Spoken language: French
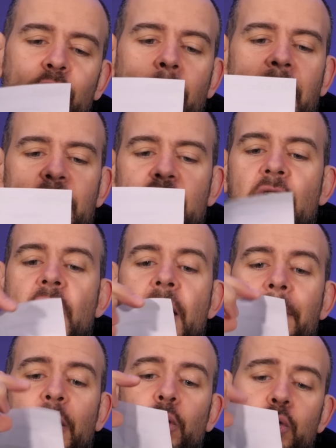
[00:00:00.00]
dommage,
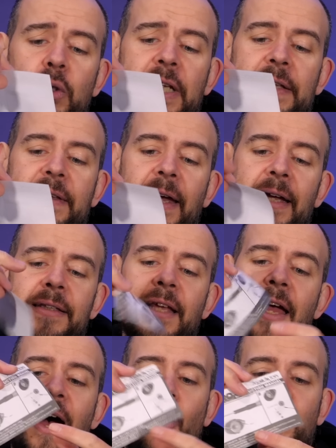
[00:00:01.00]
mais que toutes les têtes,
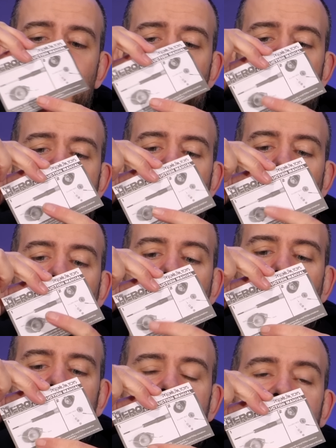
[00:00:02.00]
en dévissant la
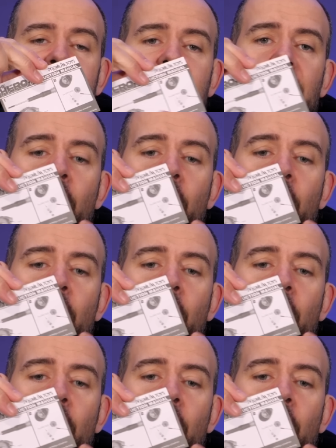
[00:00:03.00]
partie,